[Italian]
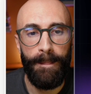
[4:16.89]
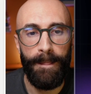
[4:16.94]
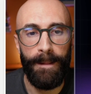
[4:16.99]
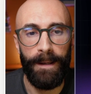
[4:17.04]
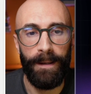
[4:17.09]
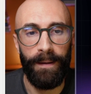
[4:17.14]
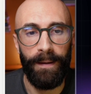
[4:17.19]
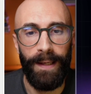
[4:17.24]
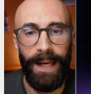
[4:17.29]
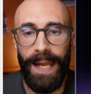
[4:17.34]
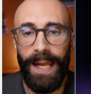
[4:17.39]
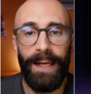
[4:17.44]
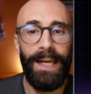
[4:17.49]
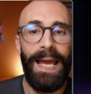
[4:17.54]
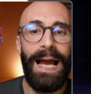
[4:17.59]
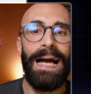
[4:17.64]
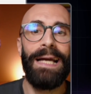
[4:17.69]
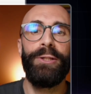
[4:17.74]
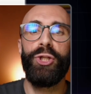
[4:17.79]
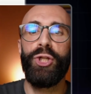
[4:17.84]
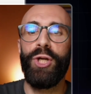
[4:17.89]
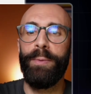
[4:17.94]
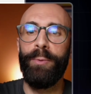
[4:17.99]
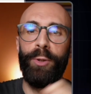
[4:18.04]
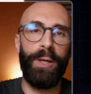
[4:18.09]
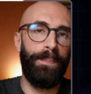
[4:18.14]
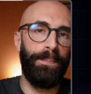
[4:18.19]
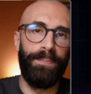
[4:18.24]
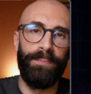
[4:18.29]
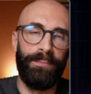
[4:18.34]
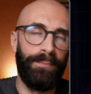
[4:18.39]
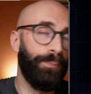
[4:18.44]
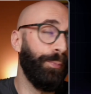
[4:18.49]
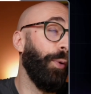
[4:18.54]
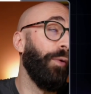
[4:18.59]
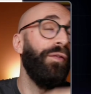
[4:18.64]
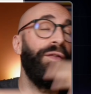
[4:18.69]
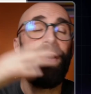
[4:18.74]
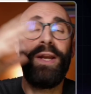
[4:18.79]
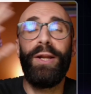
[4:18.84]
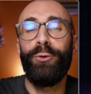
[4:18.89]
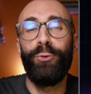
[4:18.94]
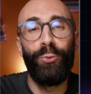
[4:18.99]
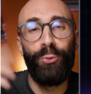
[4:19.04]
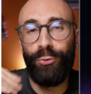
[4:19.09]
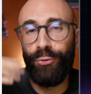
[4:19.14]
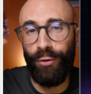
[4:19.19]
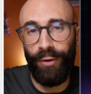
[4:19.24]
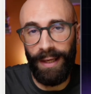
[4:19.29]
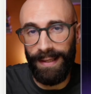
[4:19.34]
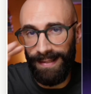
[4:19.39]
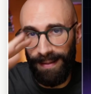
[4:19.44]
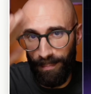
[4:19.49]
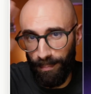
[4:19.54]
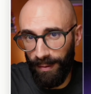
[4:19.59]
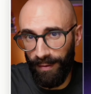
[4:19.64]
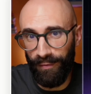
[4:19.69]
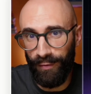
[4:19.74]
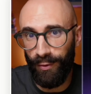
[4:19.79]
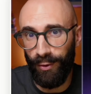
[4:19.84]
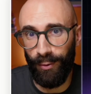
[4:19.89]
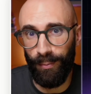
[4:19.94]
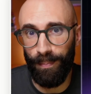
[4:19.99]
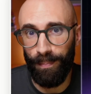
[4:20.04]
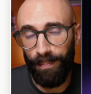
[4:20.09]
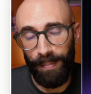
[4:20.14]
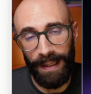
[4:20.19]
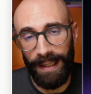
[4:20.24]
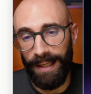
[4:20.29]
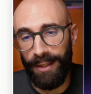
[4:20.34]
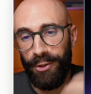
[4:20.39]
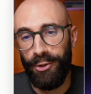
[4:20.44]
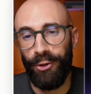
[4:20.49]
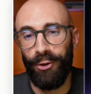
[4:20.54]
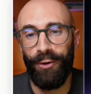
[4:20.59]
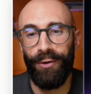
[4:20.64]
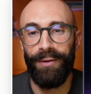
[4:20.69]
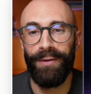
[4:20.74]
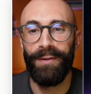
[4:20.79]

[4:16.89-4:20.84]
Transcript: Uh, le, AI diciamo che può fare tutto, la semplifico parecchio,